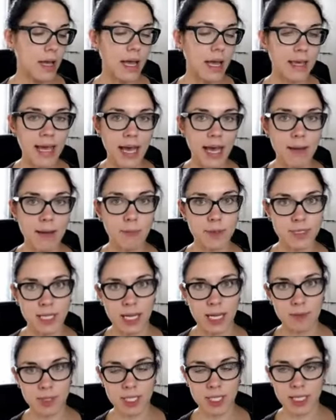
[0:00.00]
Ja
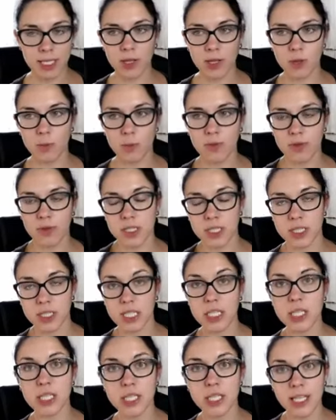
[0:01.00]
postaram się na nie odpowiedzieć,
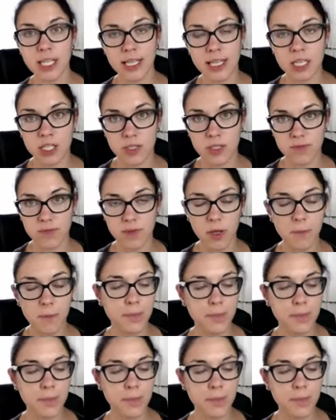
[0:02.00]
jeśli nie na żywo.